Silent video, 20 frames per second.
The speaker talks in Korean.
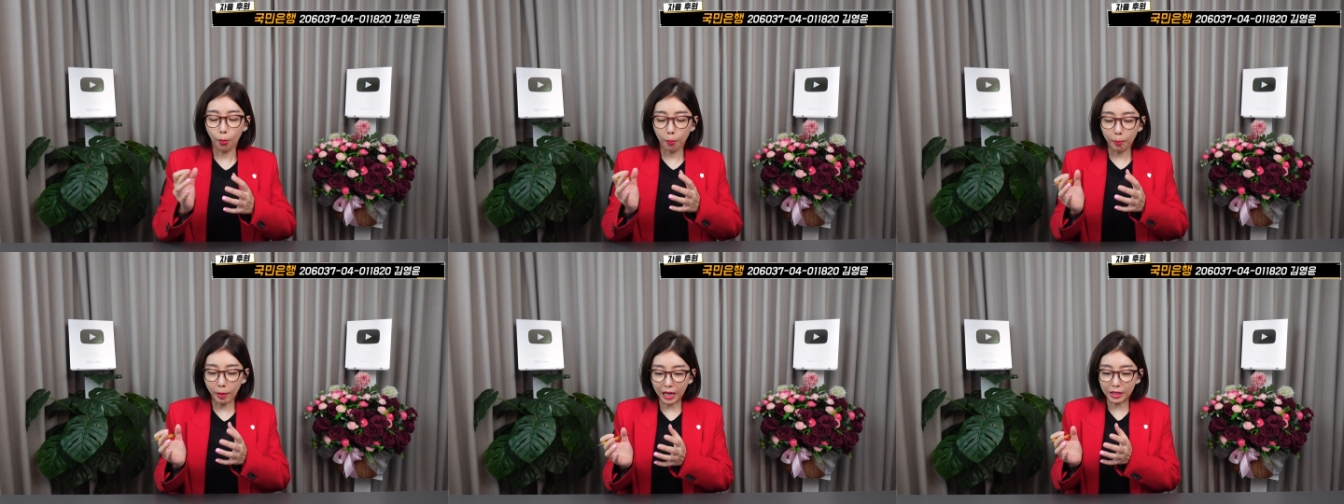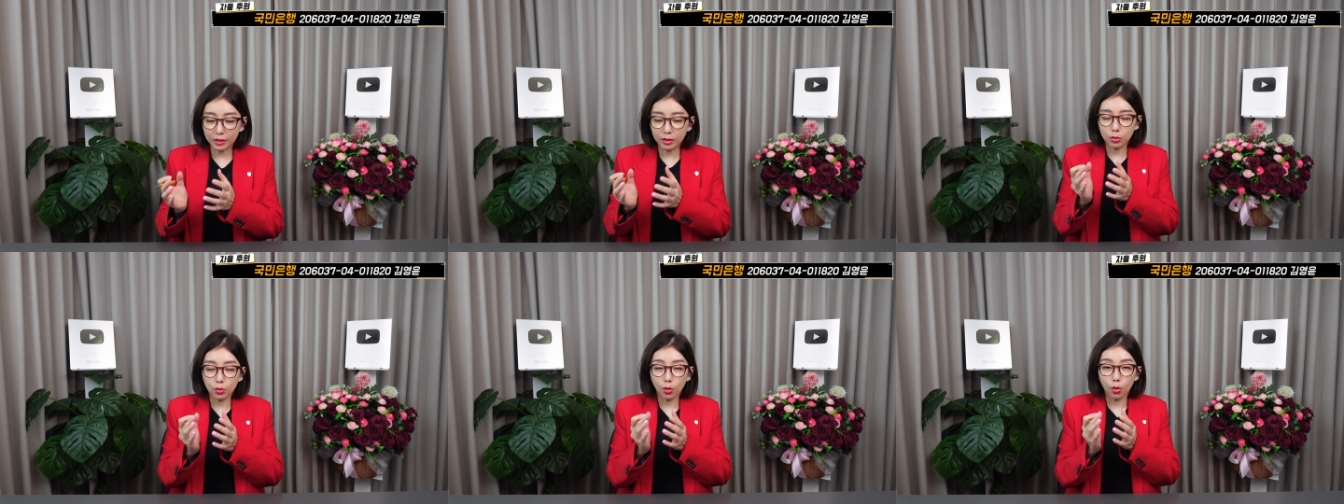
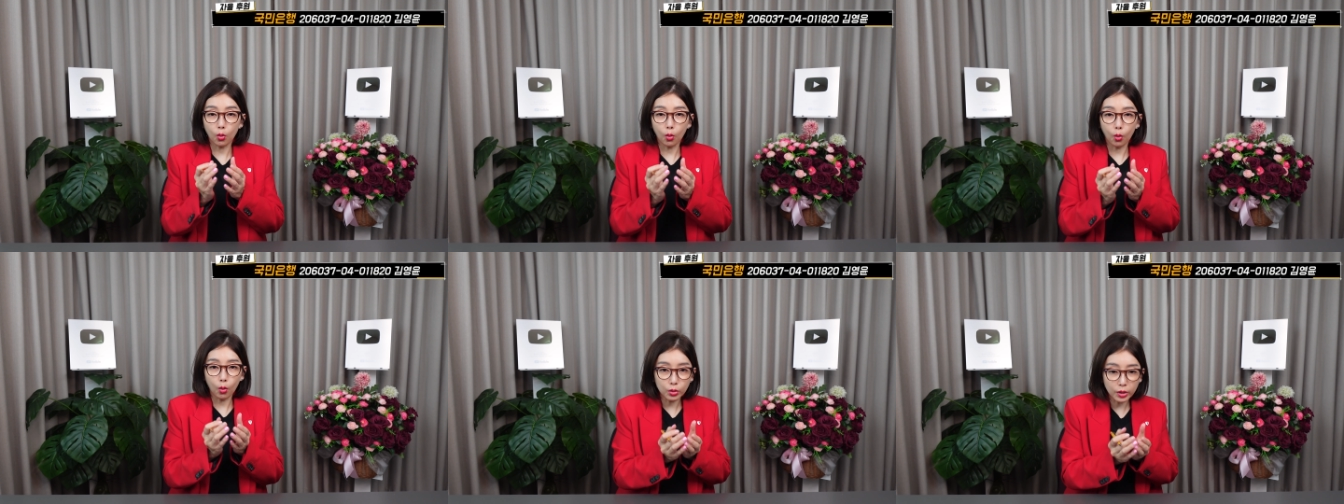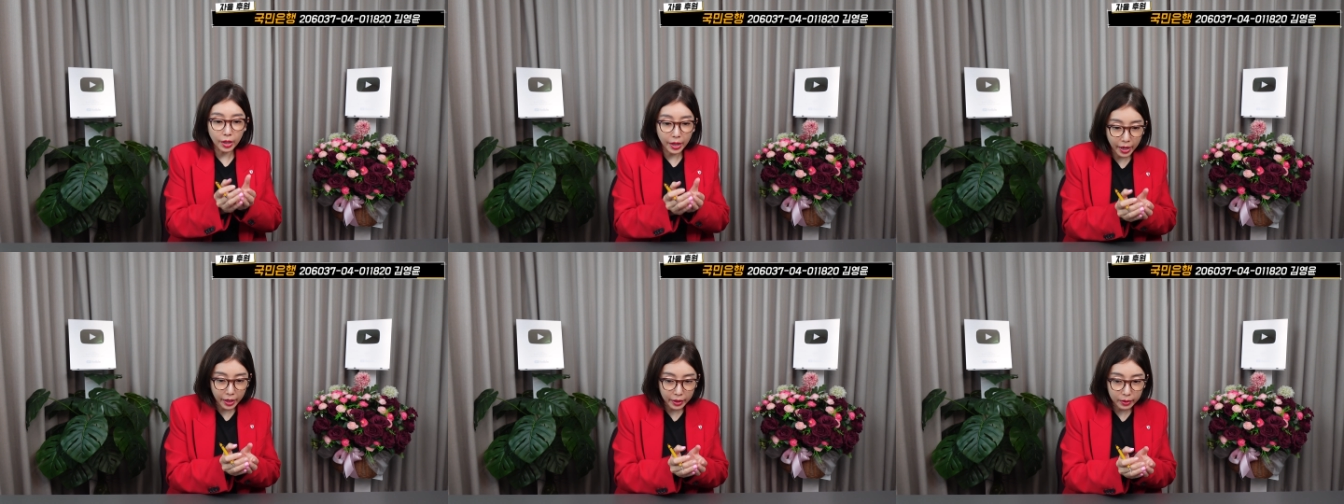받은 거
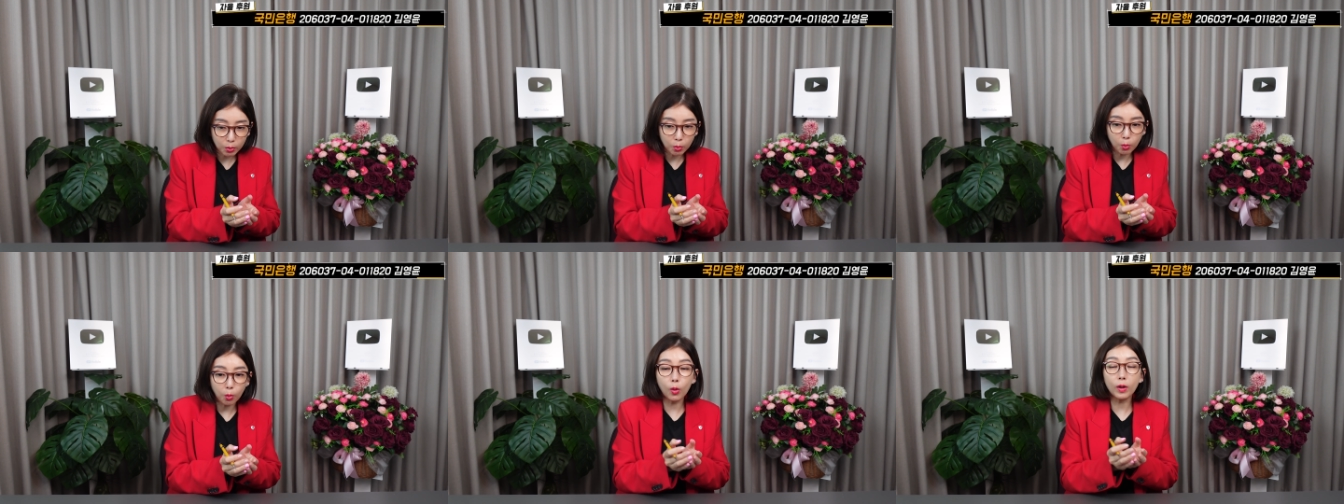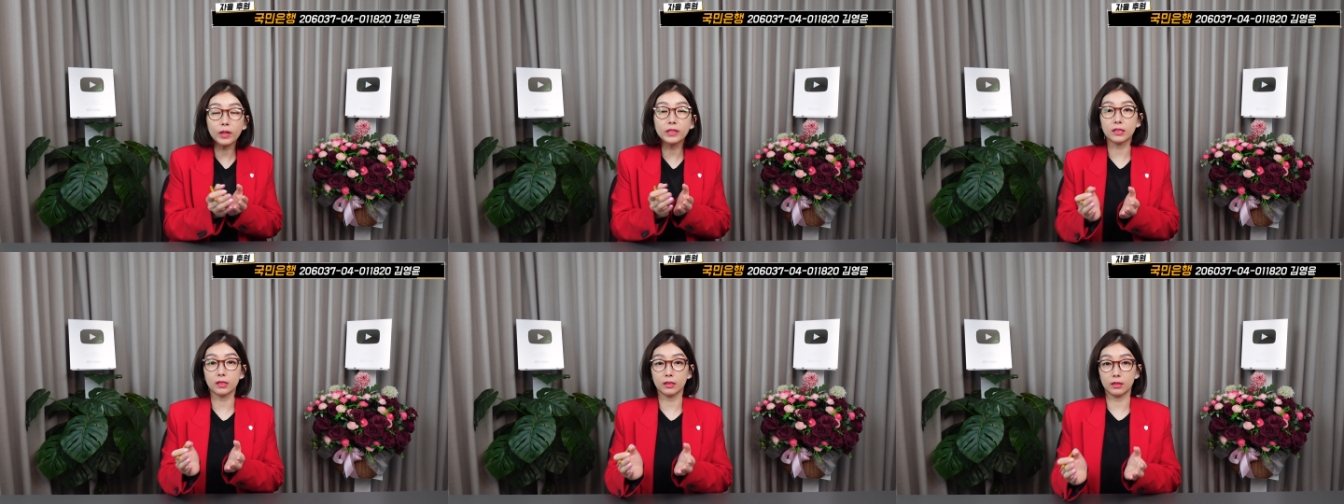그대로
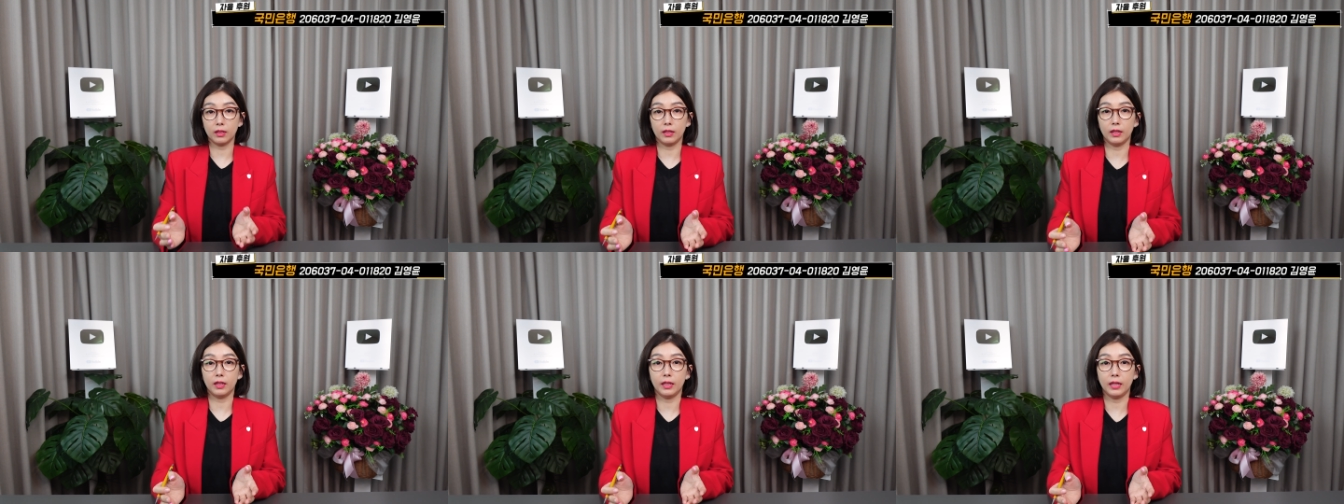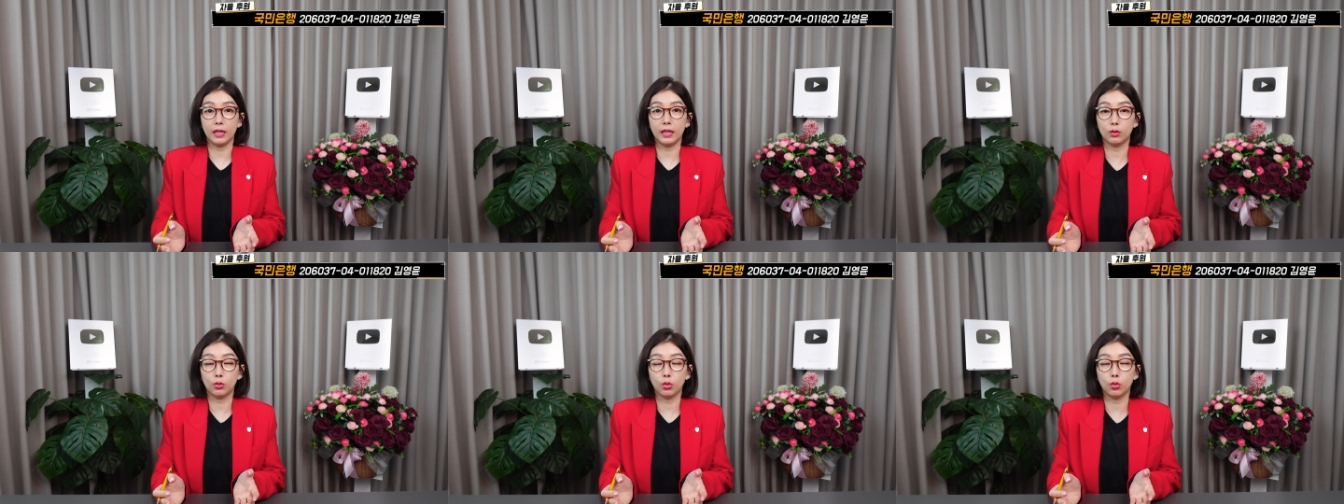모았을
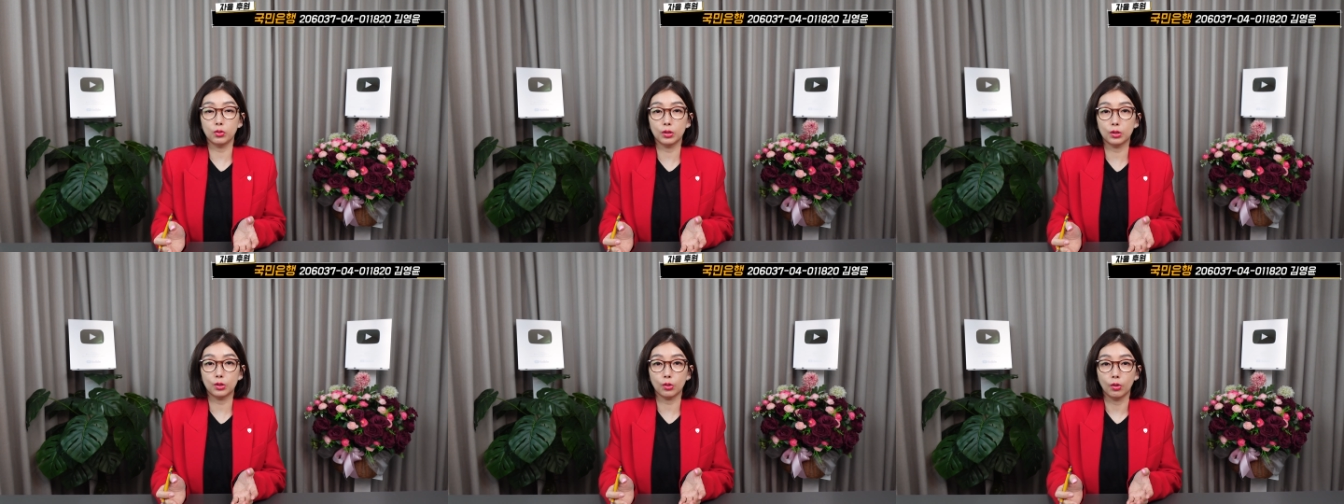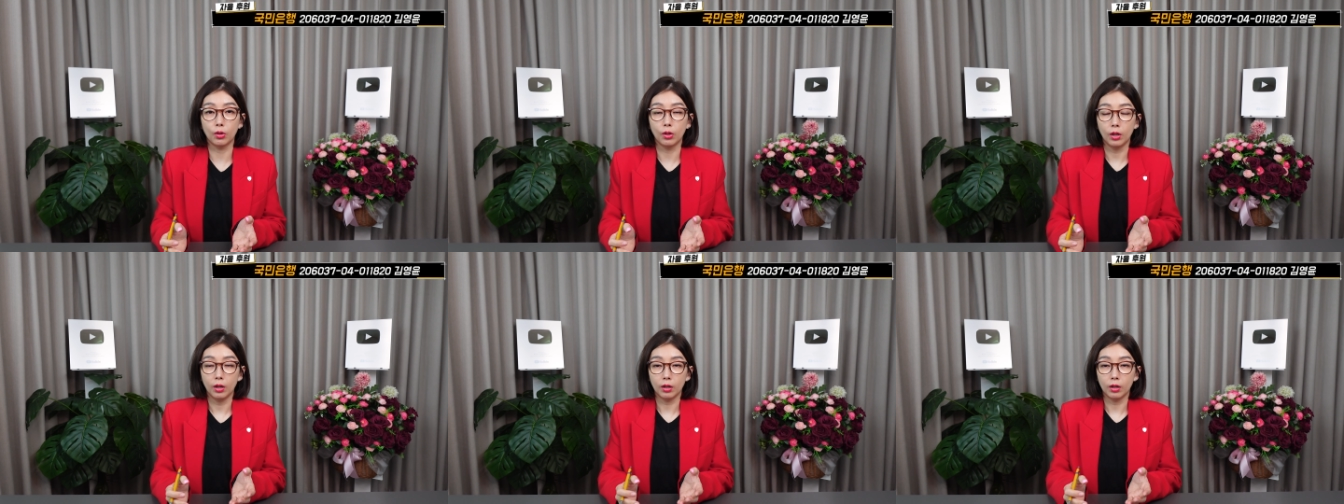때의 돈이죠.